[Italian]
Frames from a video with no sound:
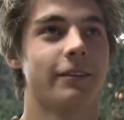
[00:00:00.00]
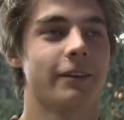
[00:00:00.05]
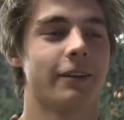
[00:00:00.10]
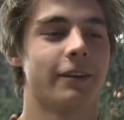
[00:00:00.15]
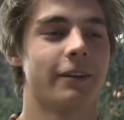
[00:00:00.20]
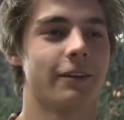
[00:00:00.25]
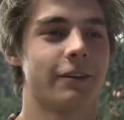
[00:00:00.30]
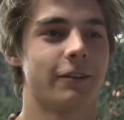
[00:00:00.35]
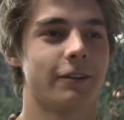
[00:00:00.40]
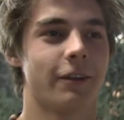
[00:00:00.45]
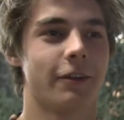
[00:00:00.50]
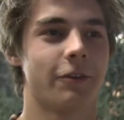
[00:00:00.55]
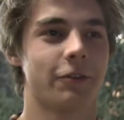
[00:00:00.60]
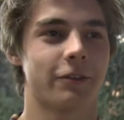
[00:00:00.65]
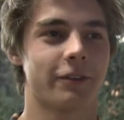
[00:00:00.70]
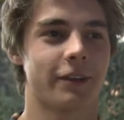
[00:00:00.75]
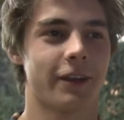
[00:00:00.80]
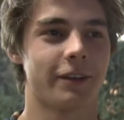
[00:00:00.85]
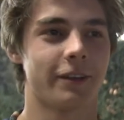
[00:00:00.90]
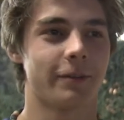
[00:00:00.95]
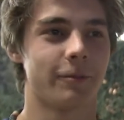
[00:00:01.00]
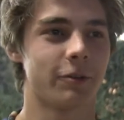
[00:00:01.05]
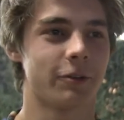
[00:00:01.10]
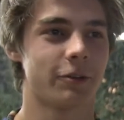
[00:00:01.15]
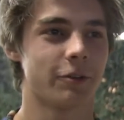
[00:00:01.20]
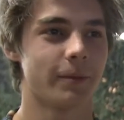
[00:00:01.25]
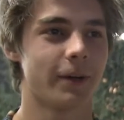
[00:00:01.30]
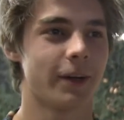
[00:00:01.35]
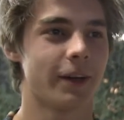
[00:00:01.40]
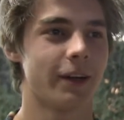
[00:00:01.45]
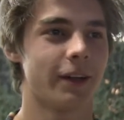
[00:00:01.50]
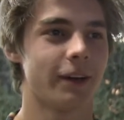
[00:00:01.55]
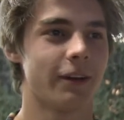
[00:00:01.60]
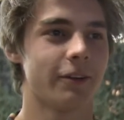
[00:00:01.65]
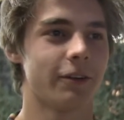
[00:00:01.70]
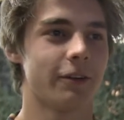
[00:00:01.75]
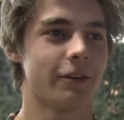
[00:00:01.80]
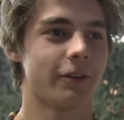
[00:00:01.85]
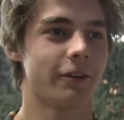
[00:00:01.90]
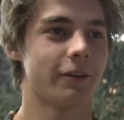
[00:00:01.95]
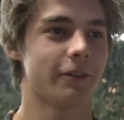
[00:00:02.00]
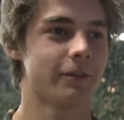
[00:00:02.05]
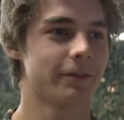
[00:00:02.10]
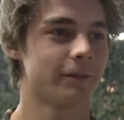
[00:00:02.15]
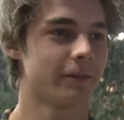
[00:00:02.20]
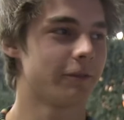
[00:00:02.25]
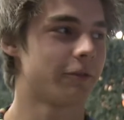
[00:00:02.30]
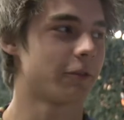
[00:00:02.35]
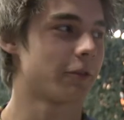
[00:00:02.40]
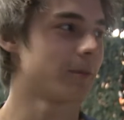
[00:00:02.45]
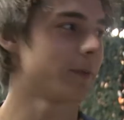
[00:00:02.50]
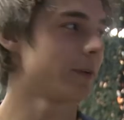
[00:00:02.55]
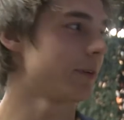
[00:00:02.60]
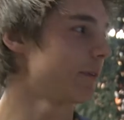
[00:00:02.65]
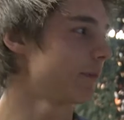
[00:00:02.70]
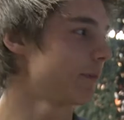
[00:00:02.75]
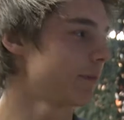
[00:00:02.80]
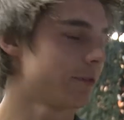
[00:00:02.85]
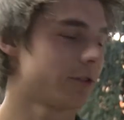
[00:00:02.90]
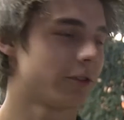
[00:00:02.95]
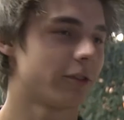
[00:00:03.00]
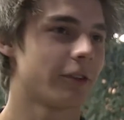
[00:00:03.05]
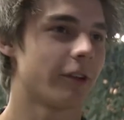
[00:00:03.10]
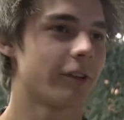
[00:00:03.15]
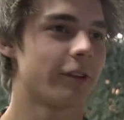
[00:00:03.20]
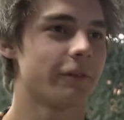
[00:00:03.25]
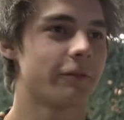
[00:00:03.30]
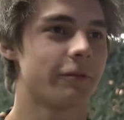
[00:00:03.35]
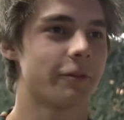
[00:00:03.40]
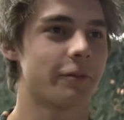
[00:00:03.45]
del, dello stand molto bello, informa, ci sono tante